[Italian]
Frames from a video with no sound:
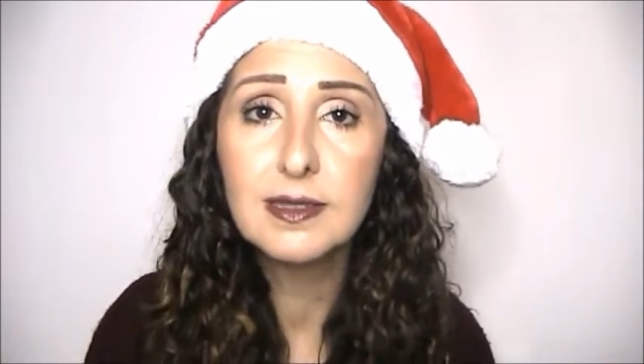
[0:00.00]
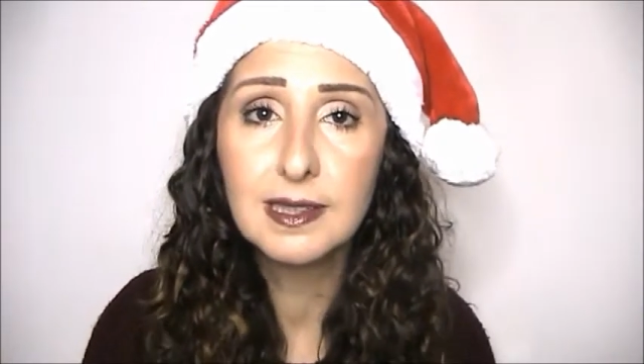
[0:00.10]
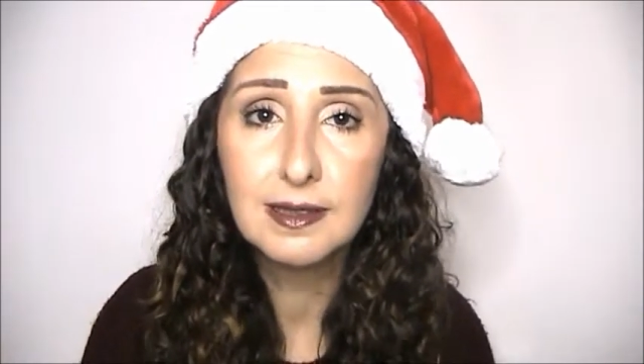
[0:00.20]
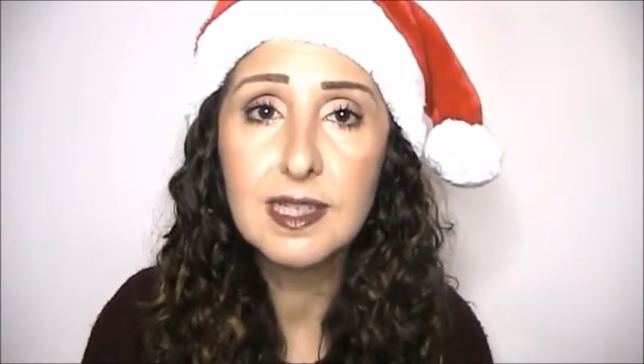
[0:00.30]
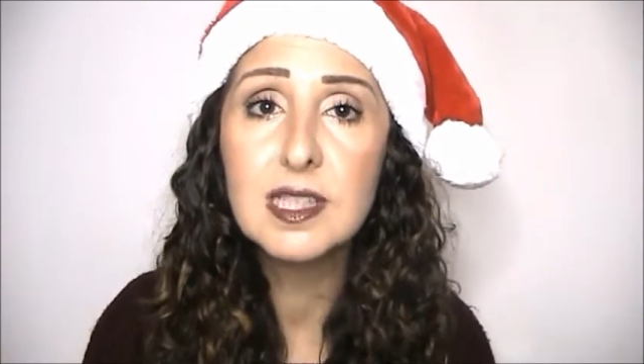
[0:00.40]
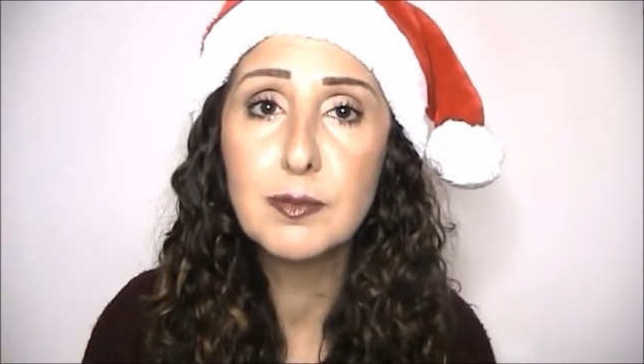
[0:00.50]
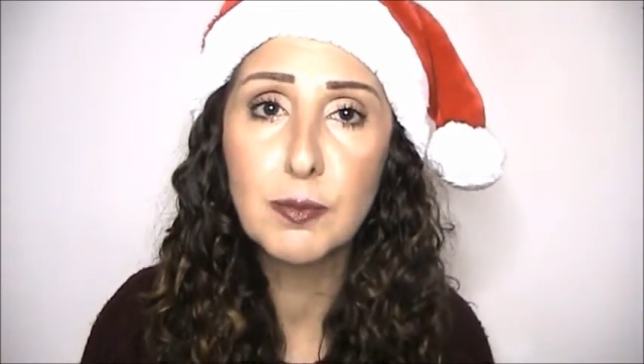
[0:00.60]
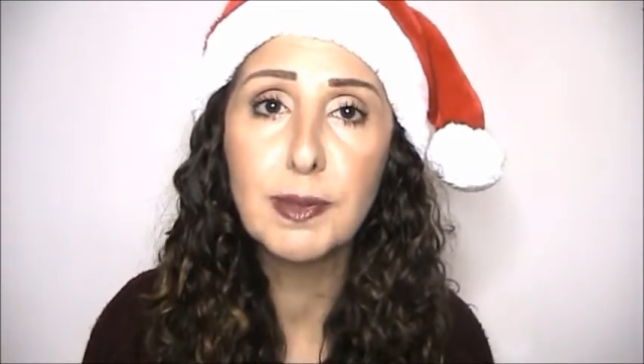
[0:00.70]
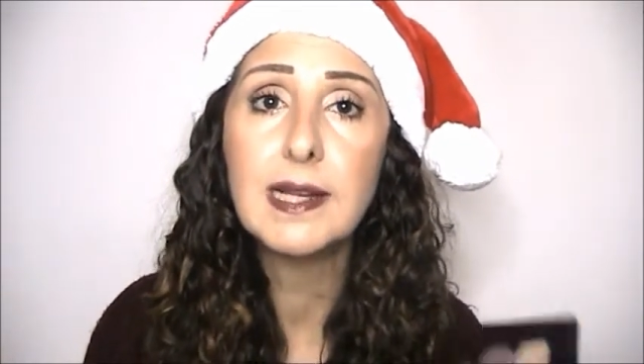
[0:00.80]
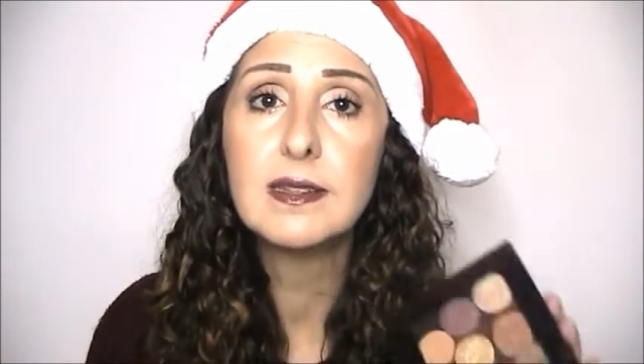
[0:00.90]
tantissimi
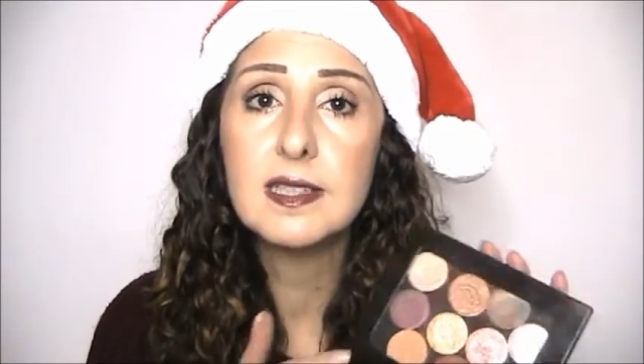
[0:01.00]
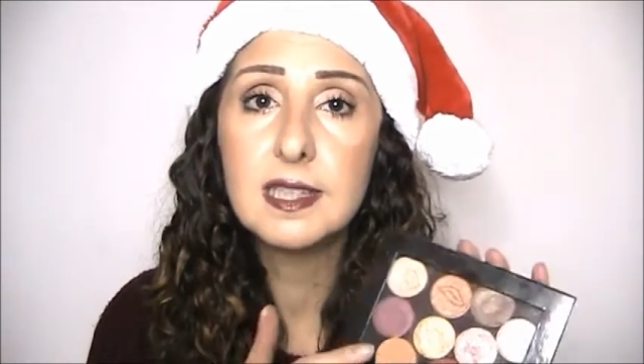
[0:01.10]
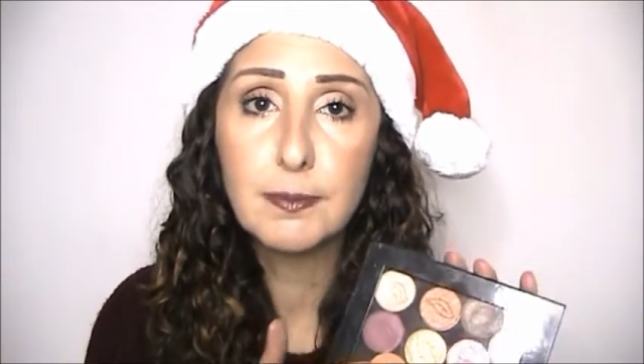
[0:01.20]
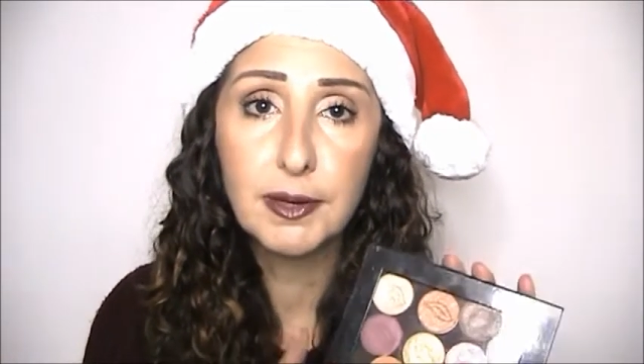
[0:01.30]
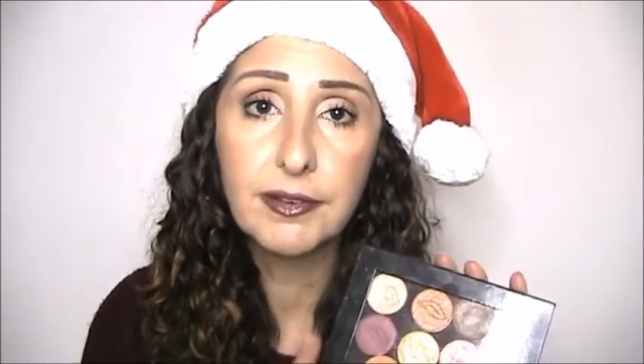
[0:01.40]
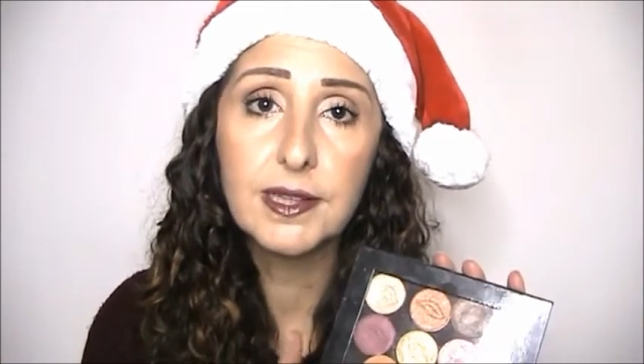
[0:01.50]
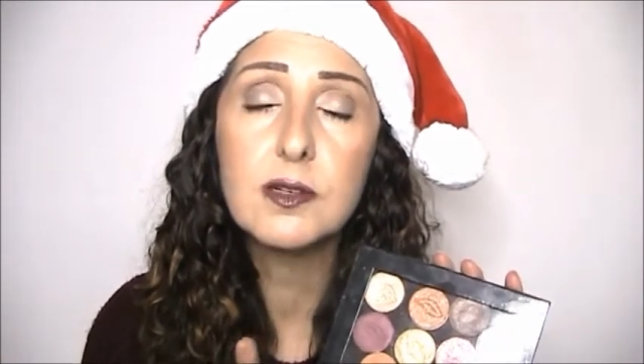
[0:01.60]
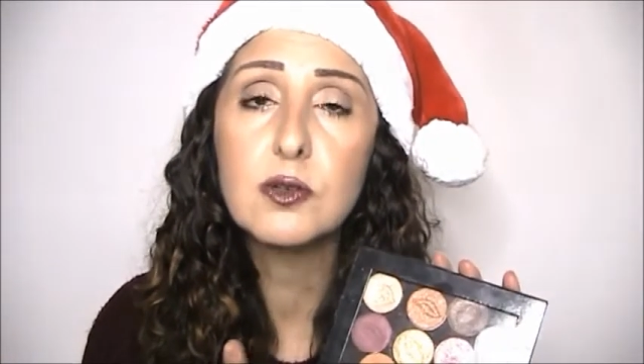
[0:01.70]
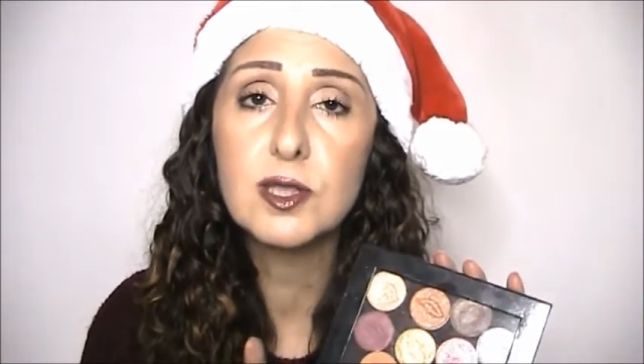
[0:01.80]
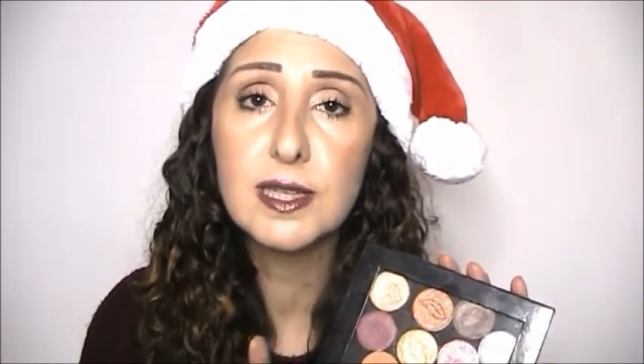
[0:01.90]
ombretti sempre
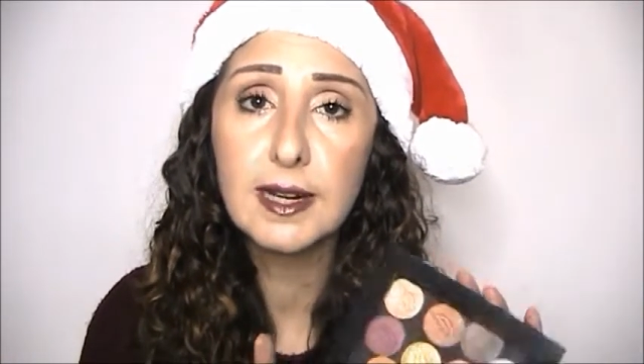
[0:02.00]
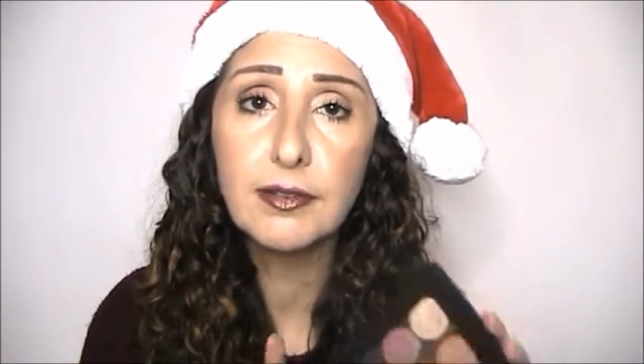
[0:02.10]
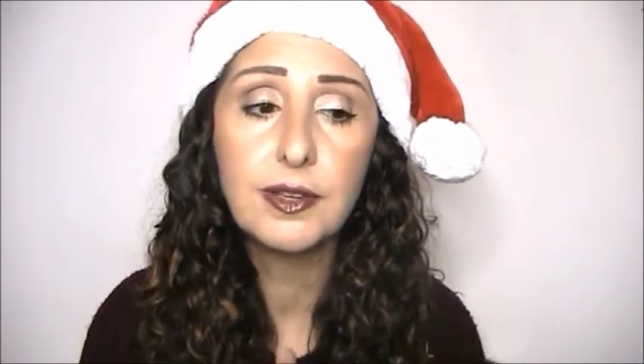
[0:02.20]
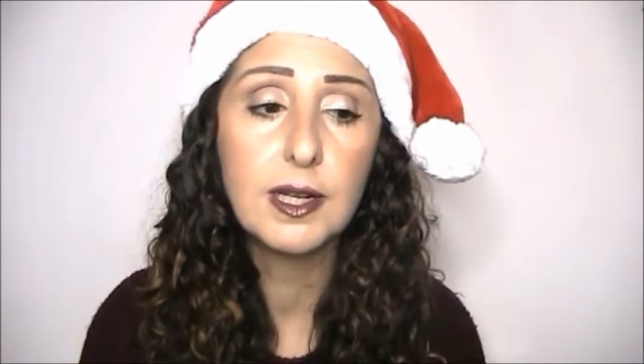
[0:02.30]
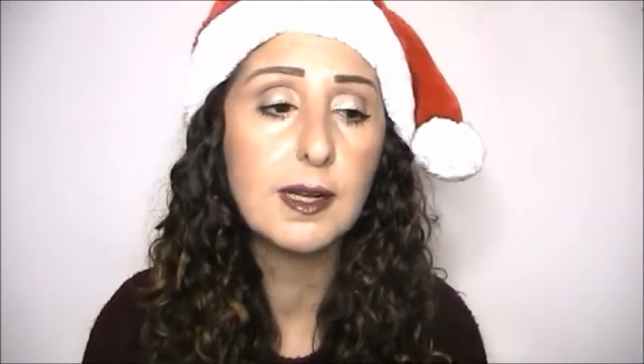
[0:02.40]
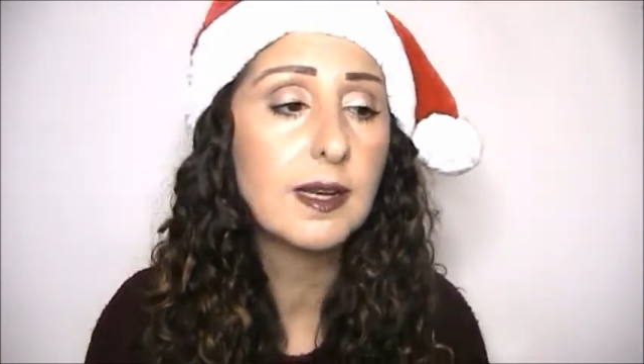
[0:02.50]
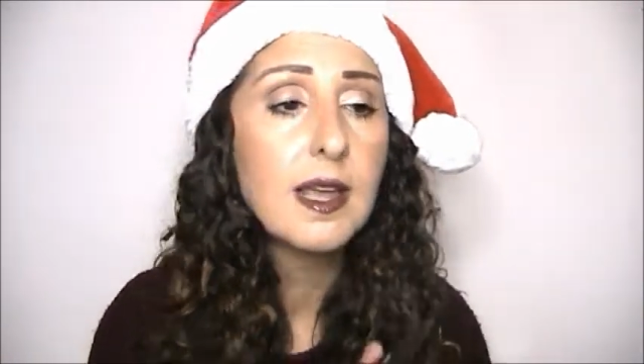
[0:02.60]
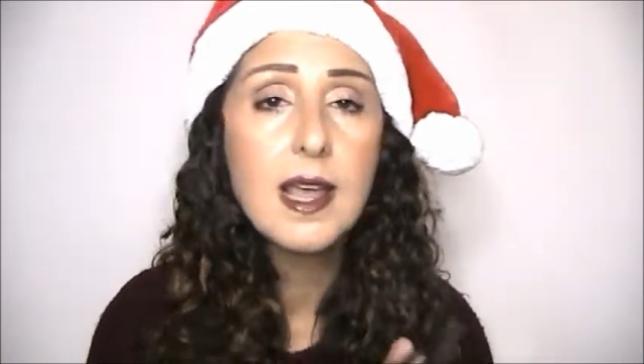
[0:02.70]
fatti così a refill